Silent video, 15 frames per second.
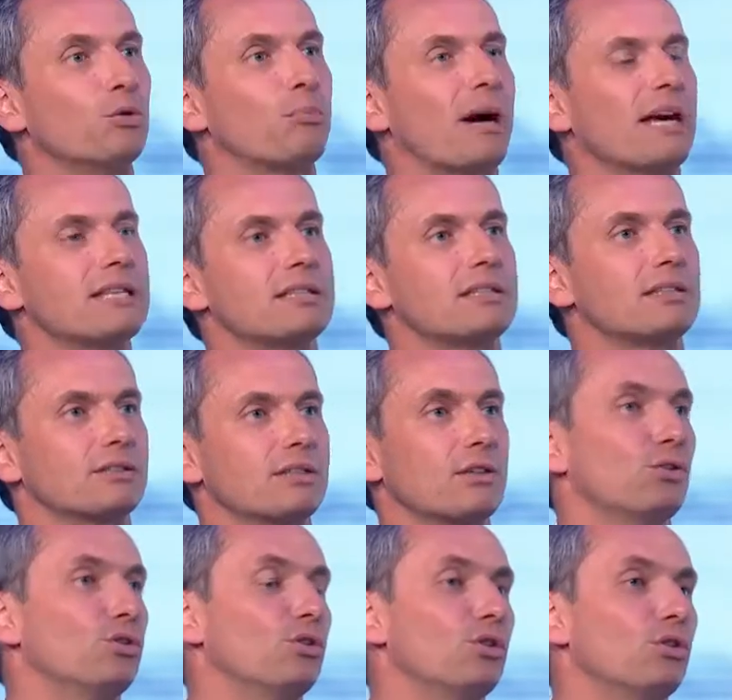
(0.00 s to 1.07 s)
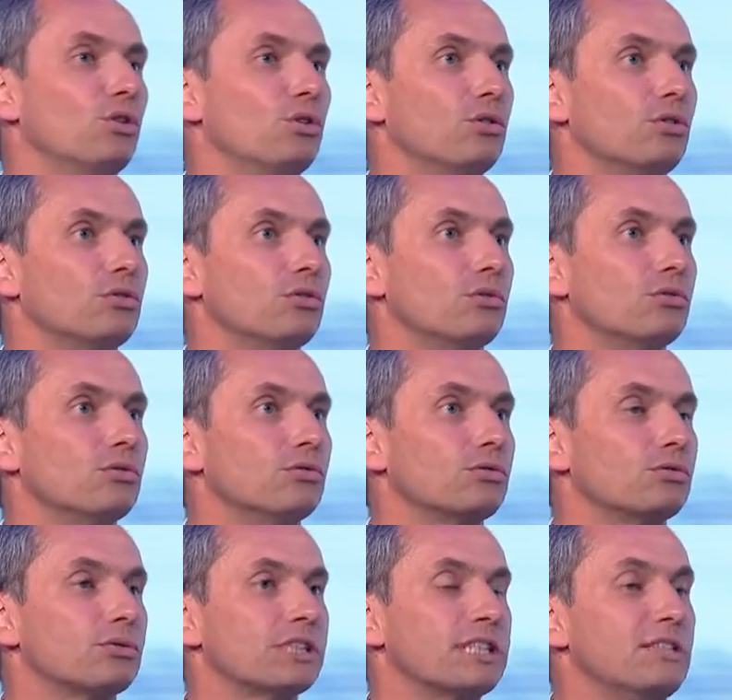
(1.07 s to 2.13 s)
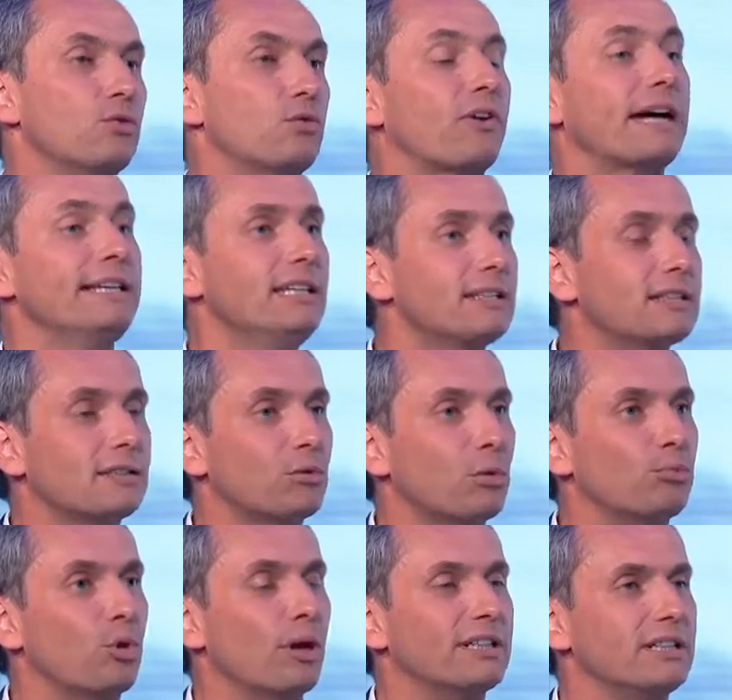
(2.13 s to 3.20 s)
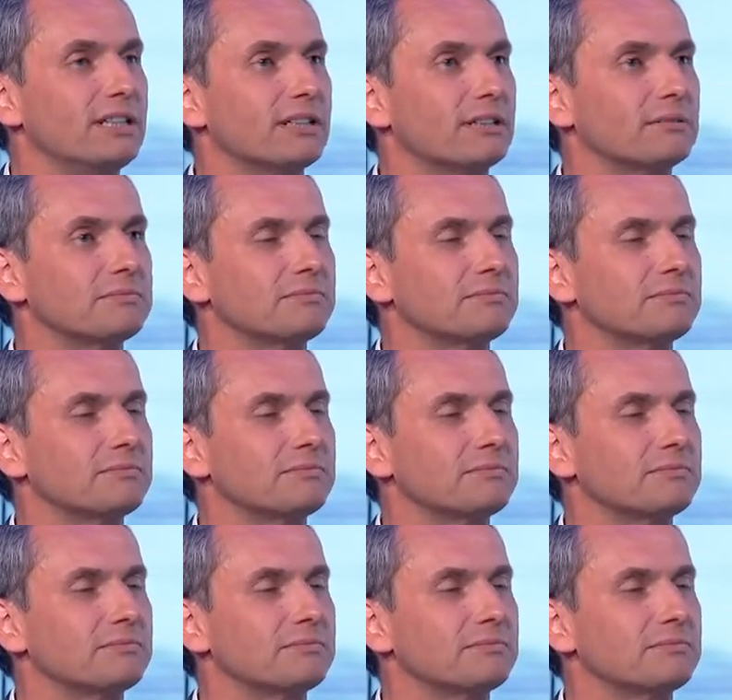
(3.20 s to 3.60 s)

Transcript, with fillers: presque schizophrénique, on pourrait dire.